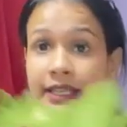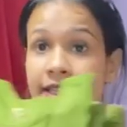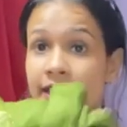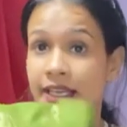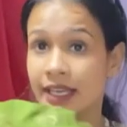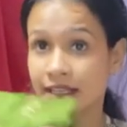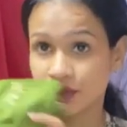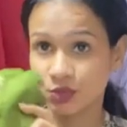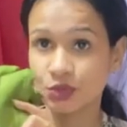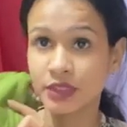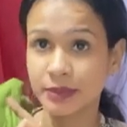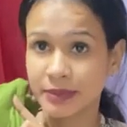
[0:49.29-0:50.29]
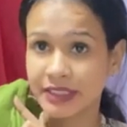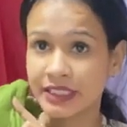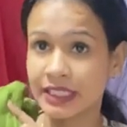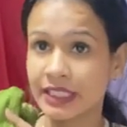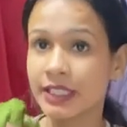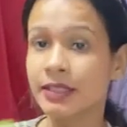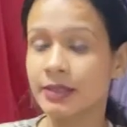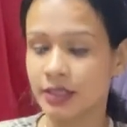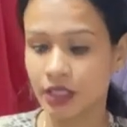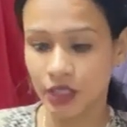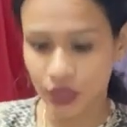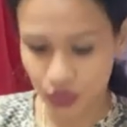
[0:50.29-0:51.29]
ये है सूट बेसिकली
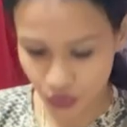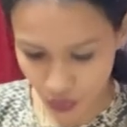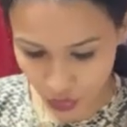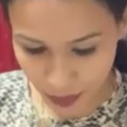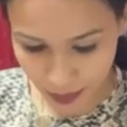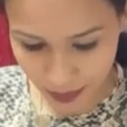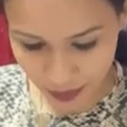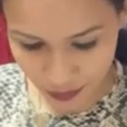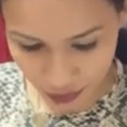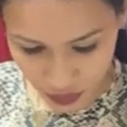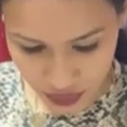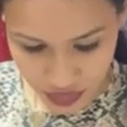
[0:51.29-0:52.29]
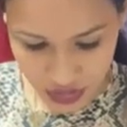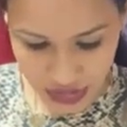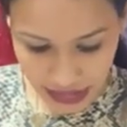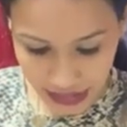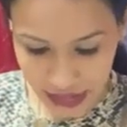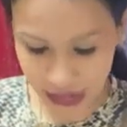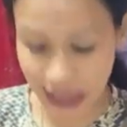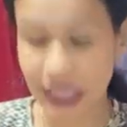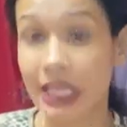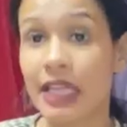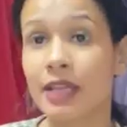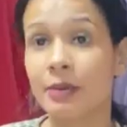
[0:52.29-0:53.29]
तो फर्स्ट थिंग कि
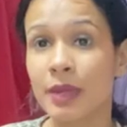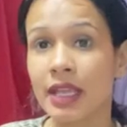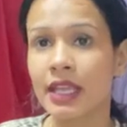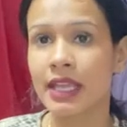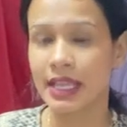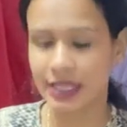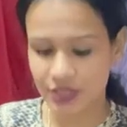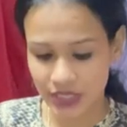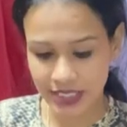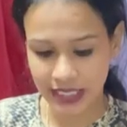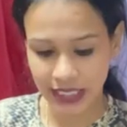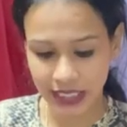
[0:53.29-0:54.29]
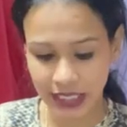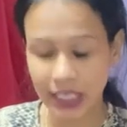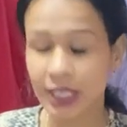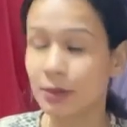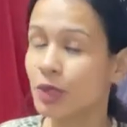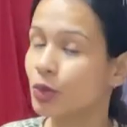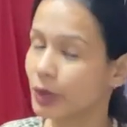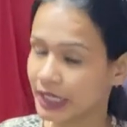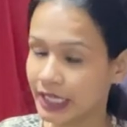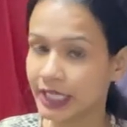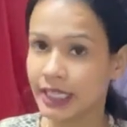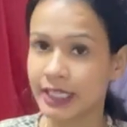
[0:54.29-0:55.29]
इनमें एक चीज़ है कि इनमें
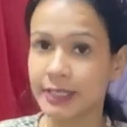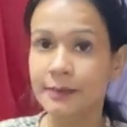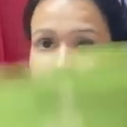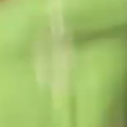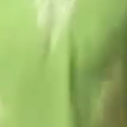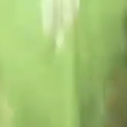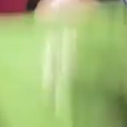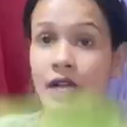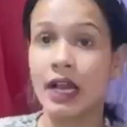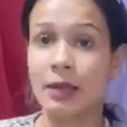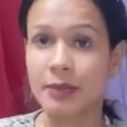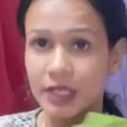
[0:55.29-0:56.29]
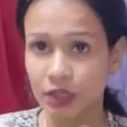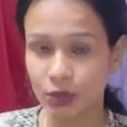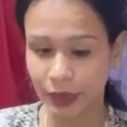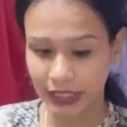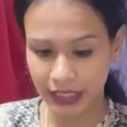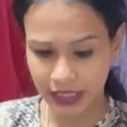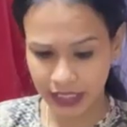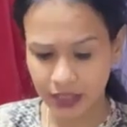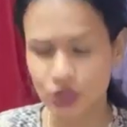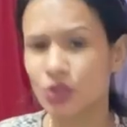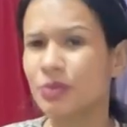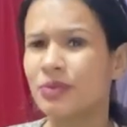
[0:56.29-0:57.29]
दुपट्टे नहीं है एंड बिना दुपट्टे के हैं
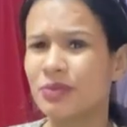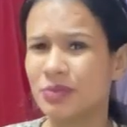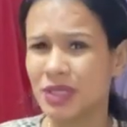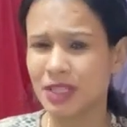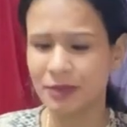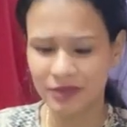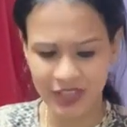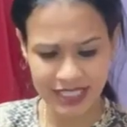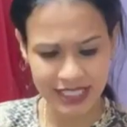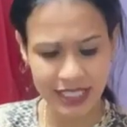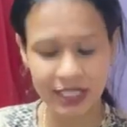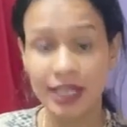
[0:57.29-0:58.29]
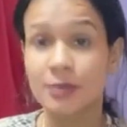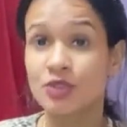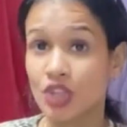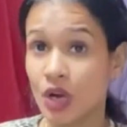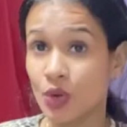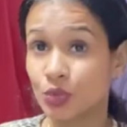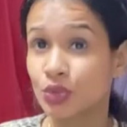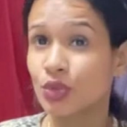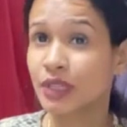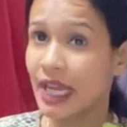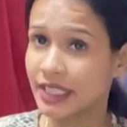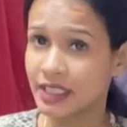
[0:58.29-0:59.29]
जो मतलब वैसे अगर आप चाहो तो
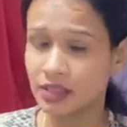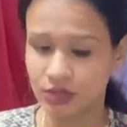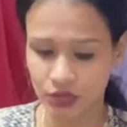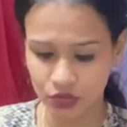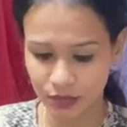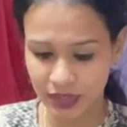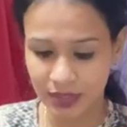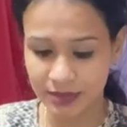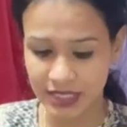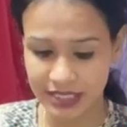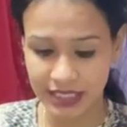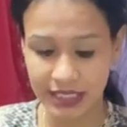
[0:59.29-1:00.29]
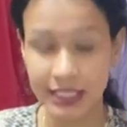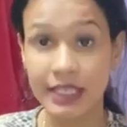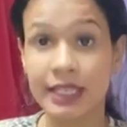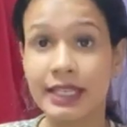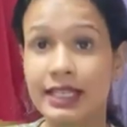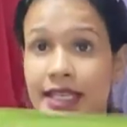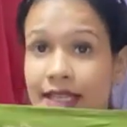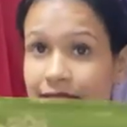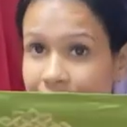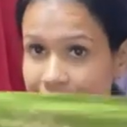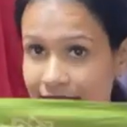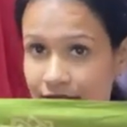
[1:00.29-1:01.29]
कैरी कर सकते हो मतलब जैसे कि ये
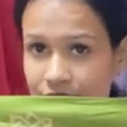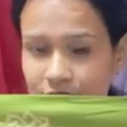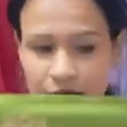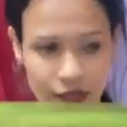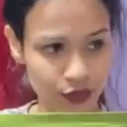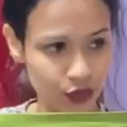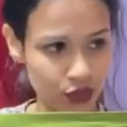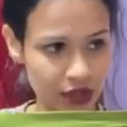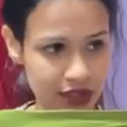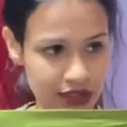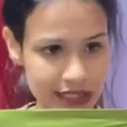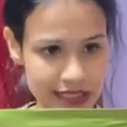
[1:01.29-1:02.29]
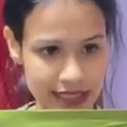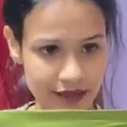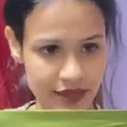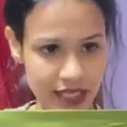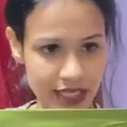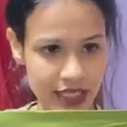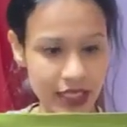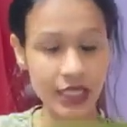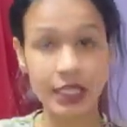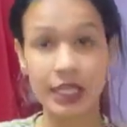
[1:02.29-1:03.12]
इतनी स्लीव्स है वन फोर्थ इसकी स्लीव रहेगी